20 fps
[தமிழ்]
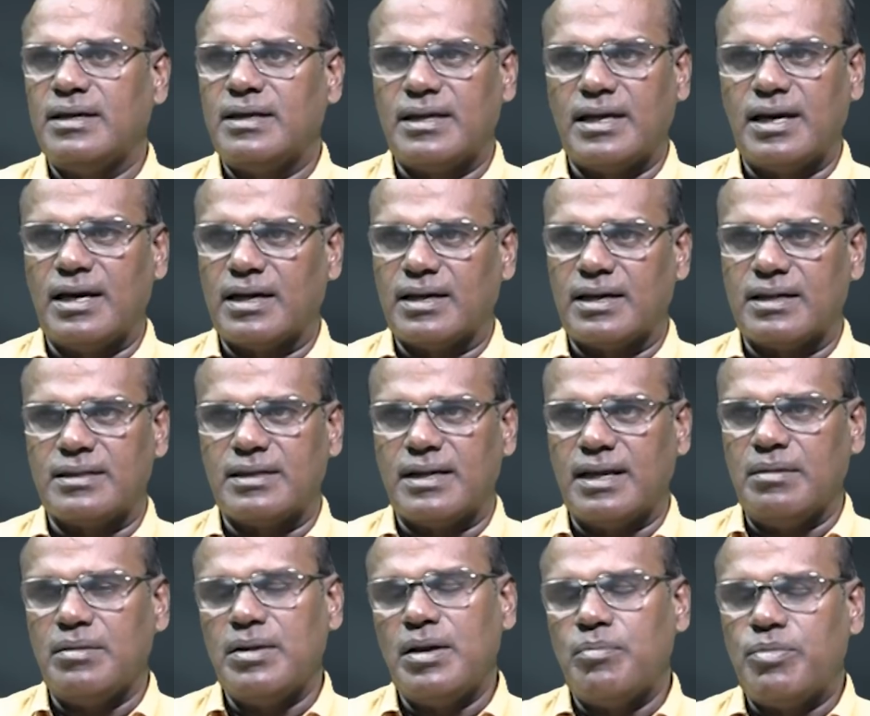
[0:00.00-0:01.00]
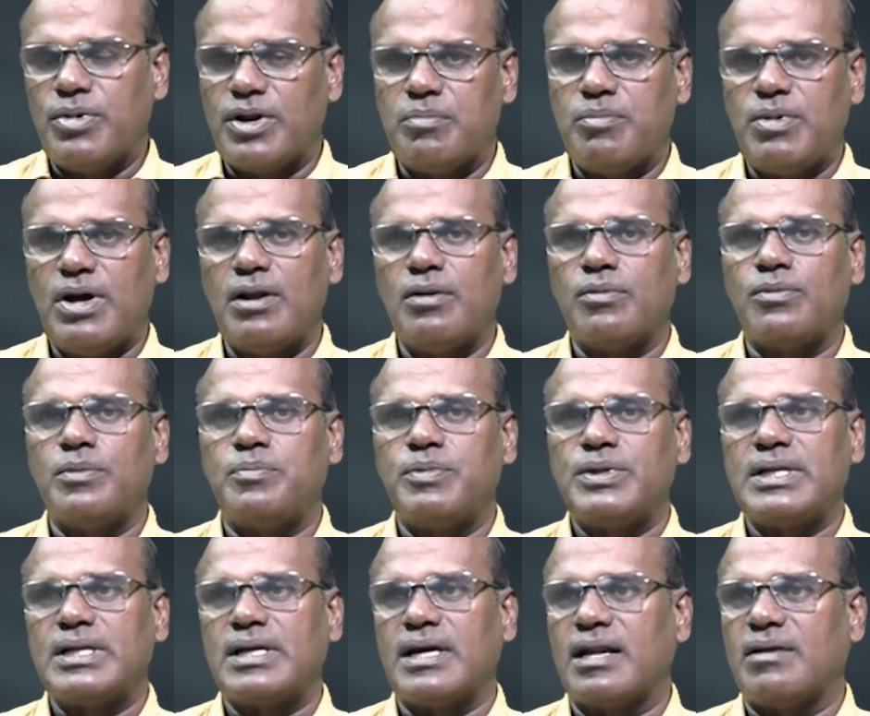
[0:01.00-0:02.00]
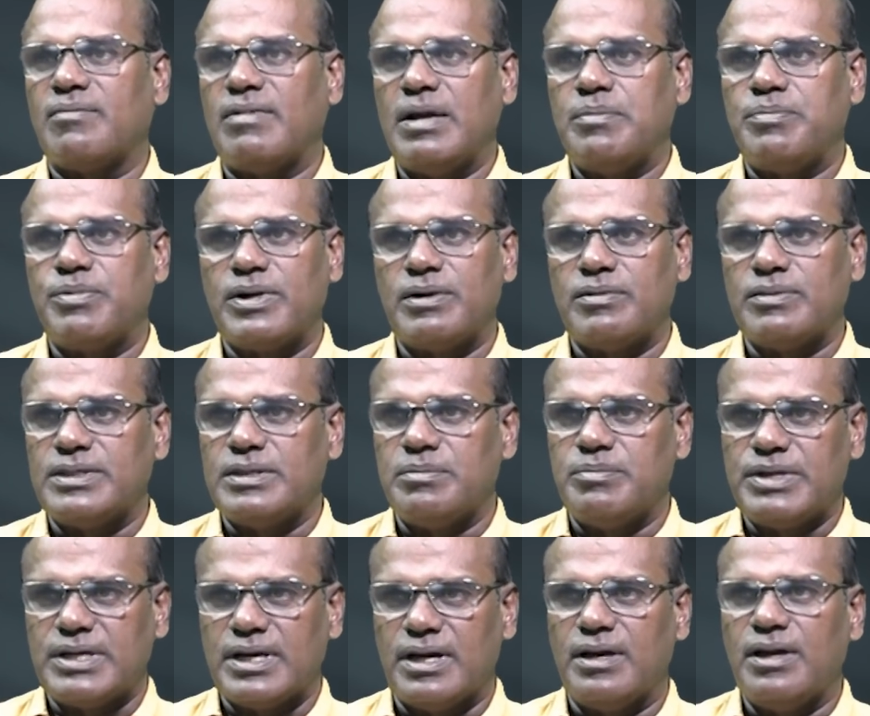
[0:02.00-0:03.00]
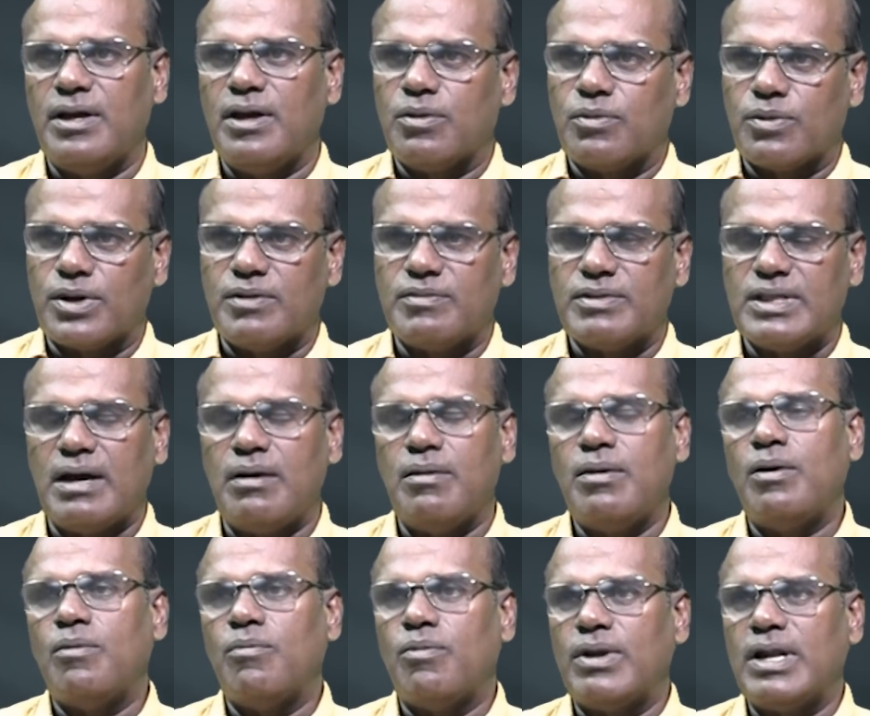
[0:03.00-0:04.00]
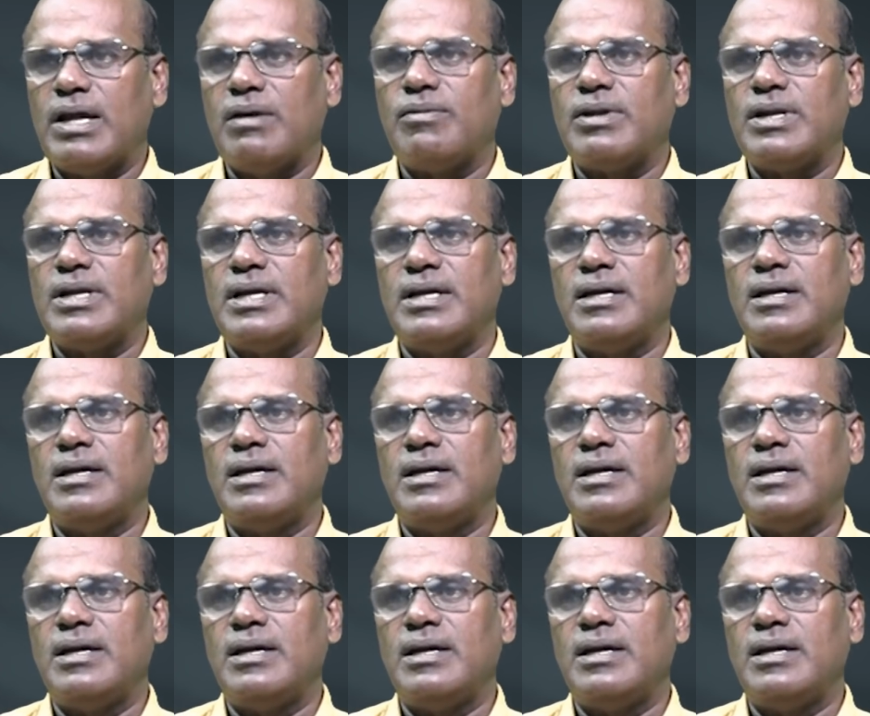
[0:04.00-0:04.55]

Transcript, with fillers: நான் கருதுகிறேன் பெரும்பாலும் கொடுப்பதற்கான வாய்ப்புகள் வந்து மிக குறைவு தான் ஒரே ஒரு